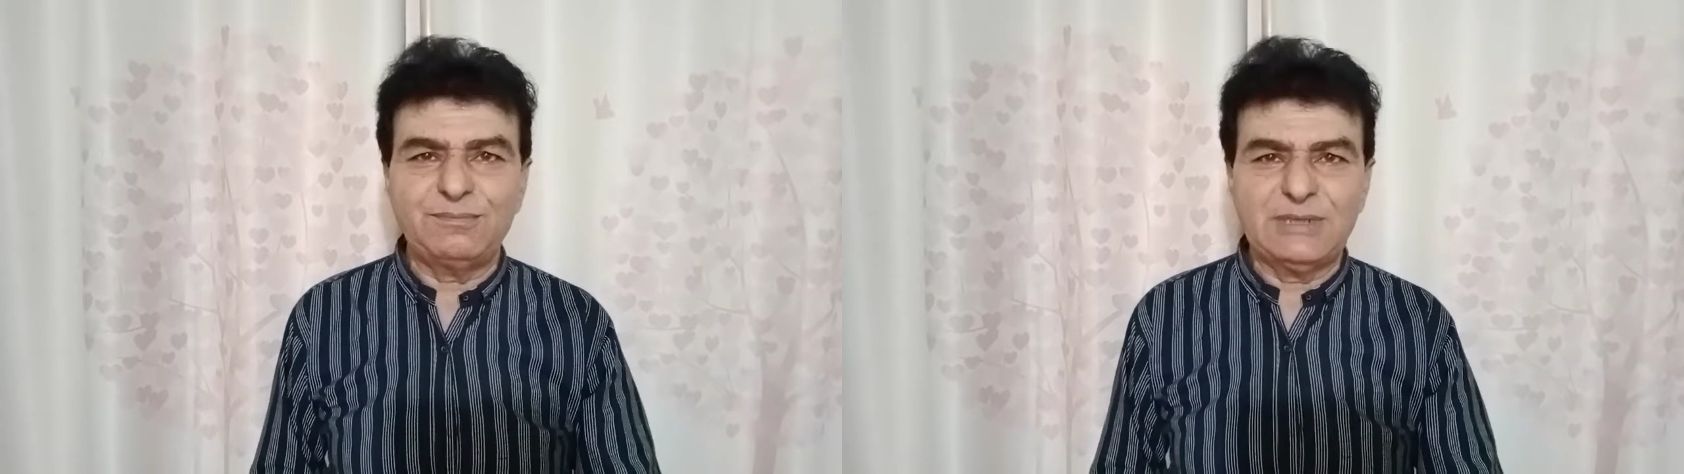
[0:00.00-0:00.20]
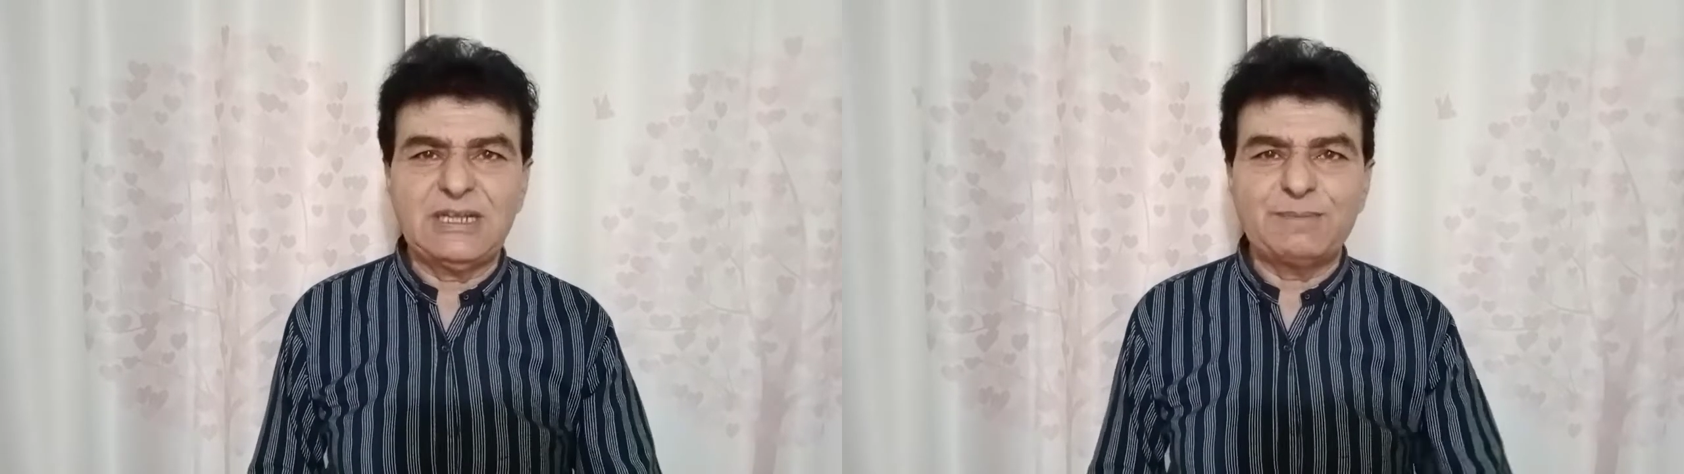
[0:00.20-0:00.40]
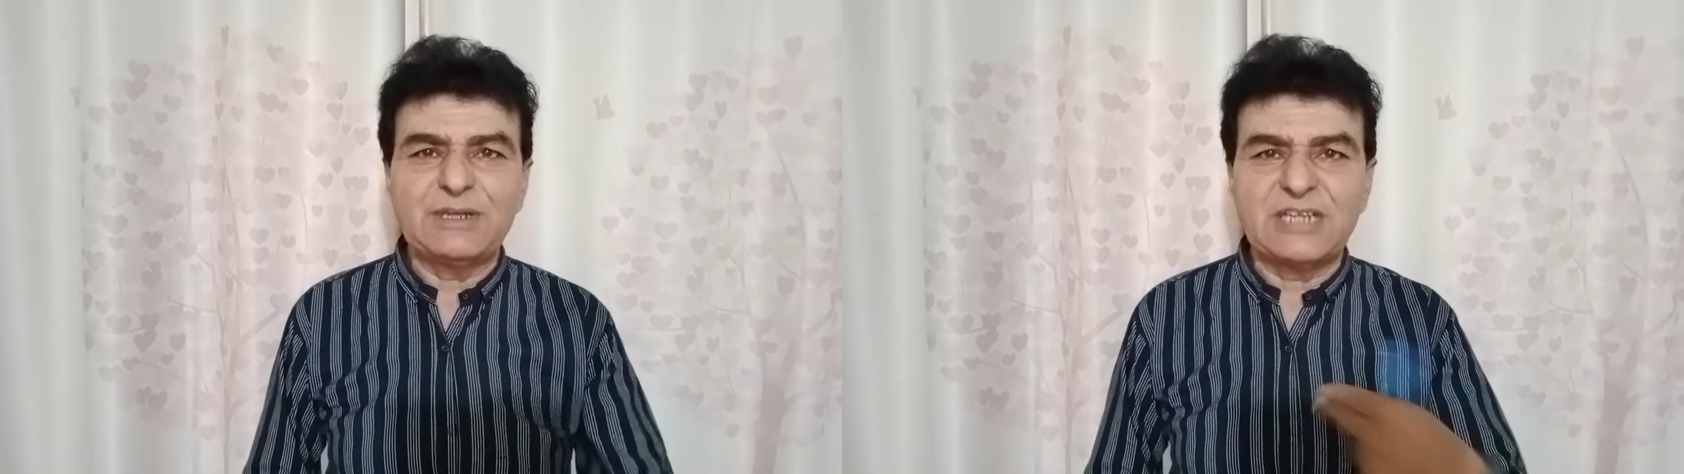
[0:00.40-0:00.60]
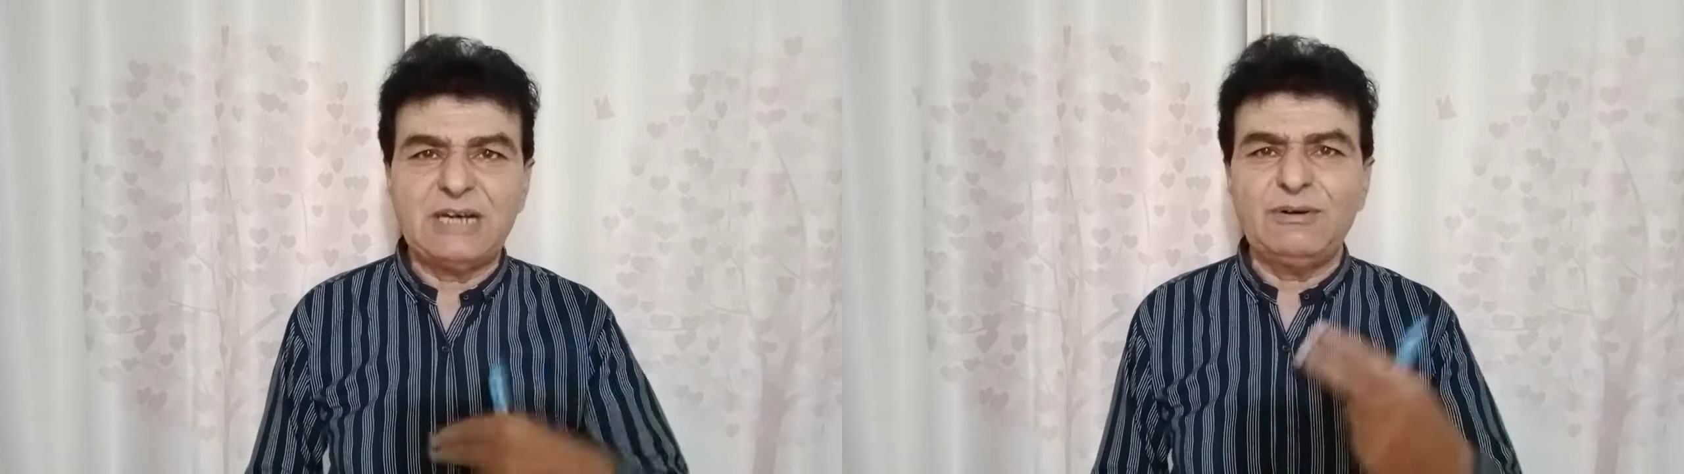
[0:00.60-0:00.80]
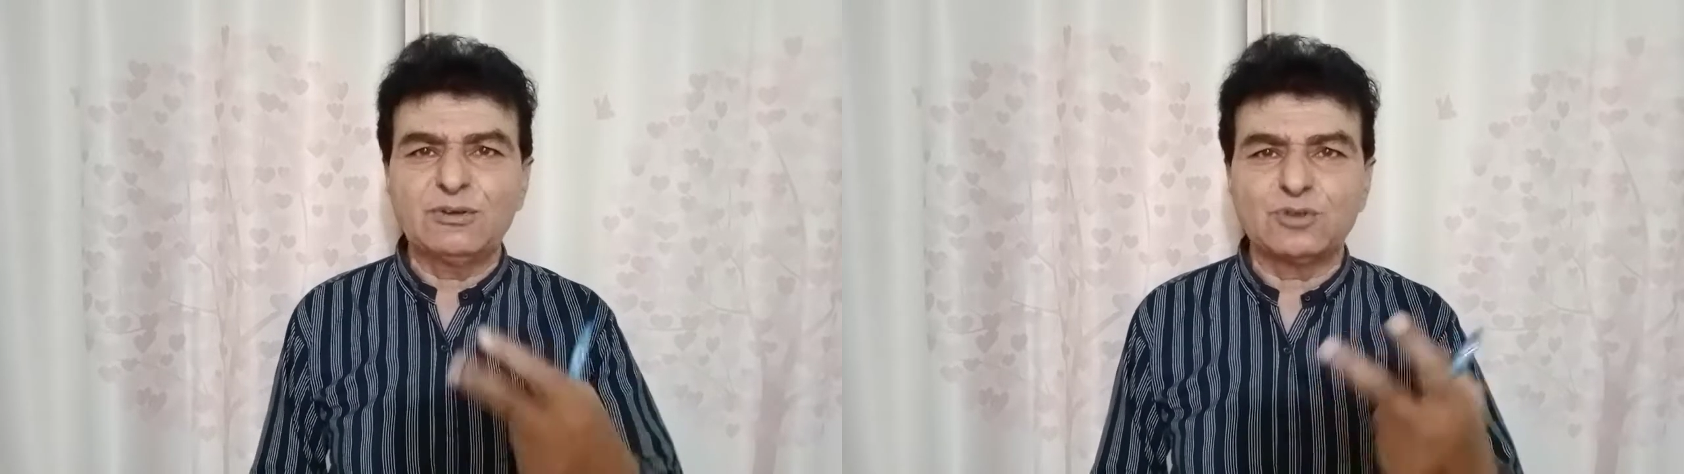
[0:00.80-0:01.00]
मतलब अपने
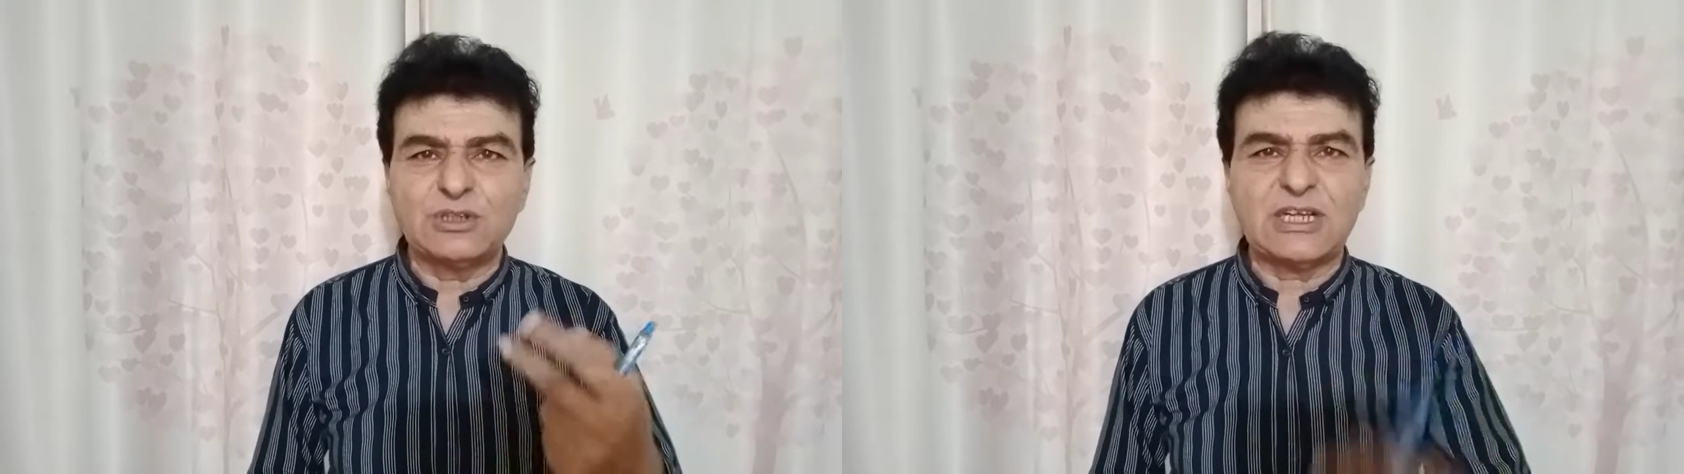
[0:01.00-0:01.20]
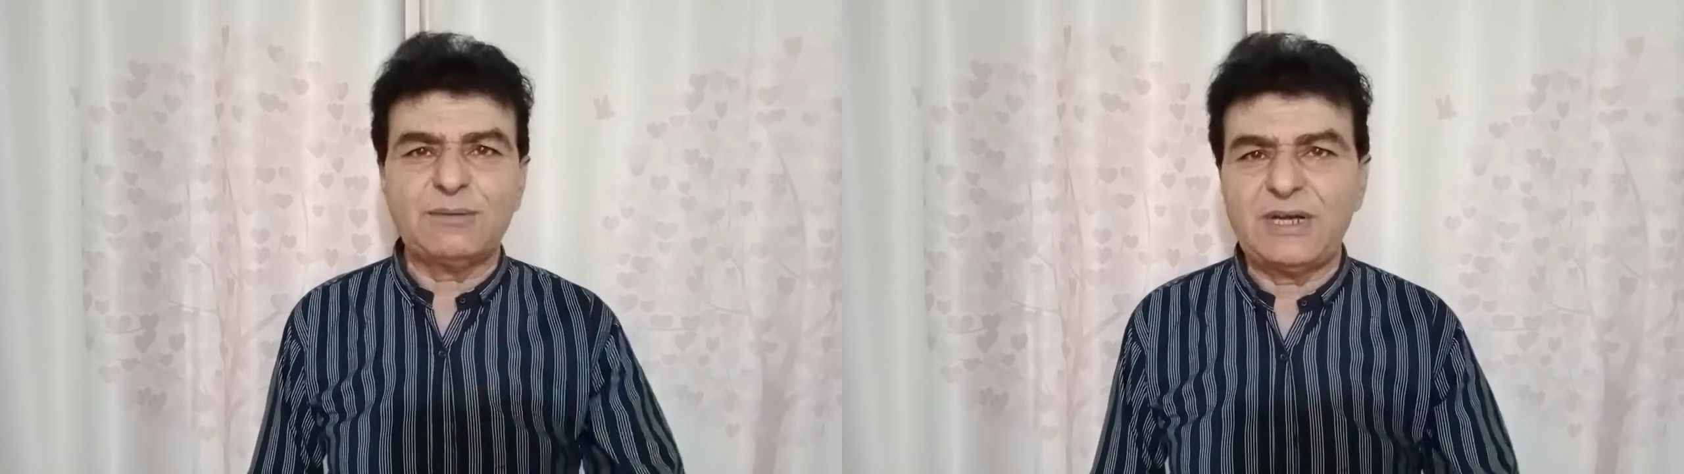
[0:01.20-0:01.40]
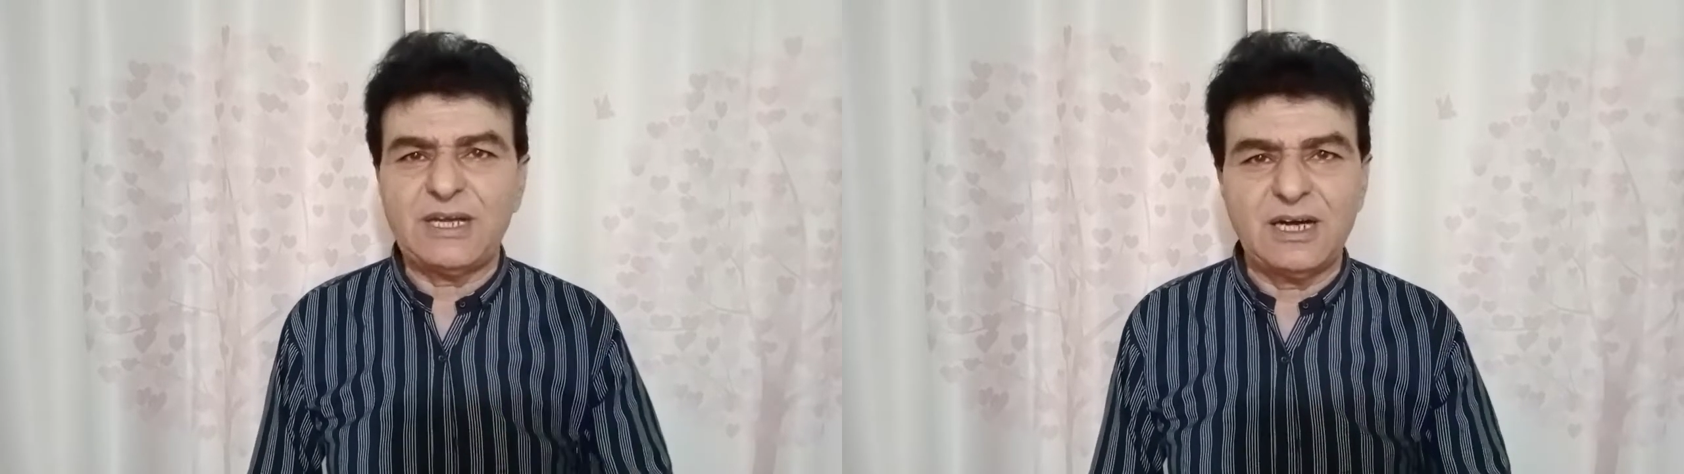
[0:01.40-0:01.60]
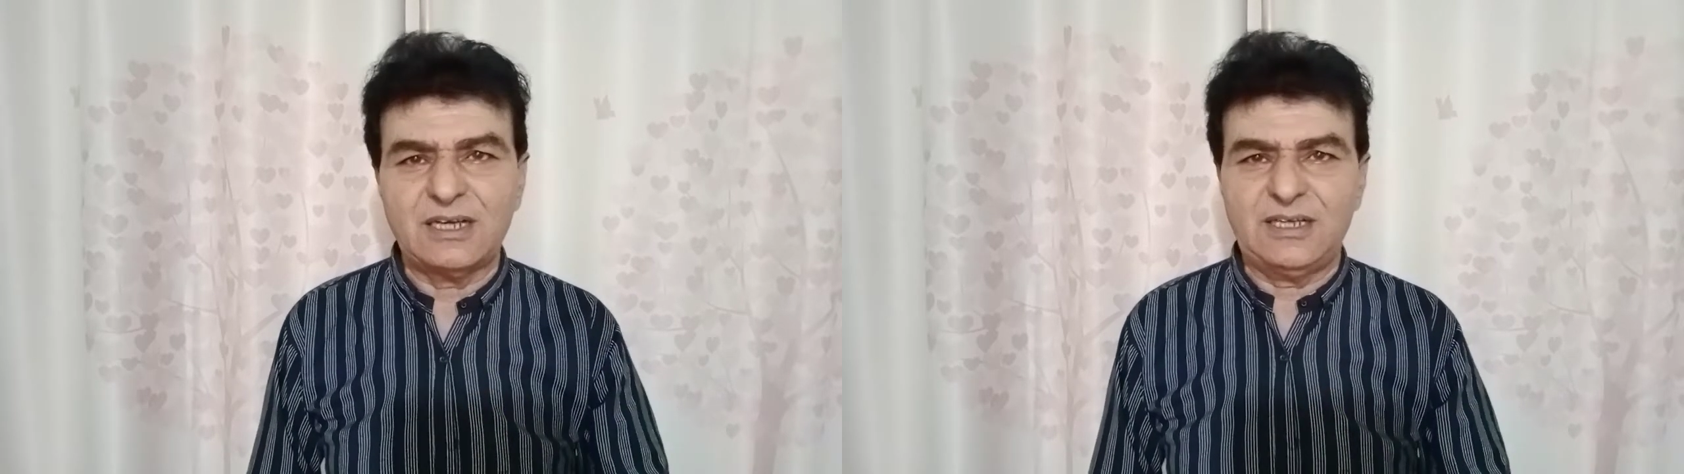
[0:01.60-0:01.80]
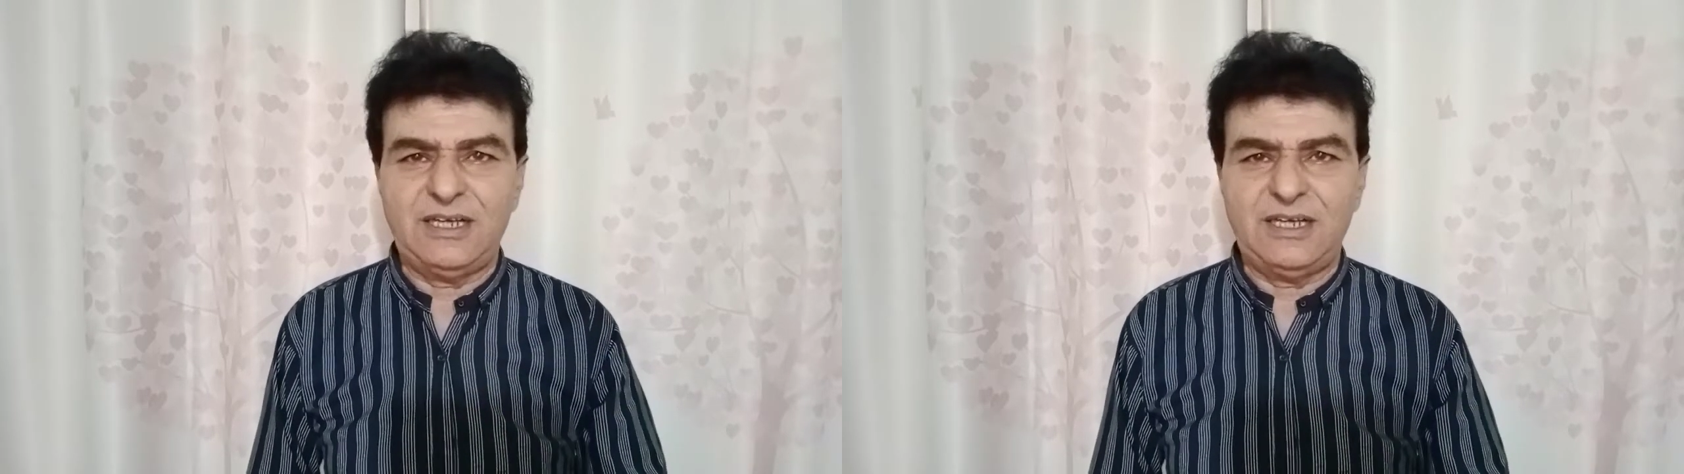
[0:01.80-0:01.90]
दिल में वो सोचा था कि मैंने हारना